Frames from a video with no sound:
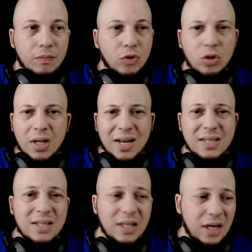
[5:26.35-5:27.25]
No tienes
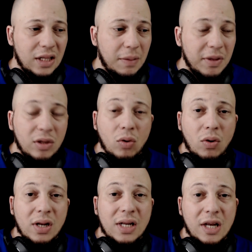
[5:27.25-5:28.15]
que ser directamente
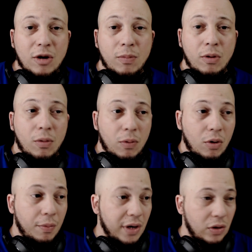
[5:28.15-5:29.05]
con el dinero, pero por
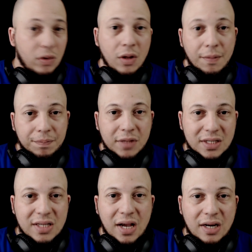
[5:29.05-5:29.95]
lo menos
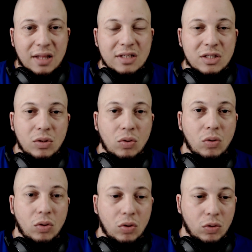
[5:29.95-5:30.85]
que seas agradecido con,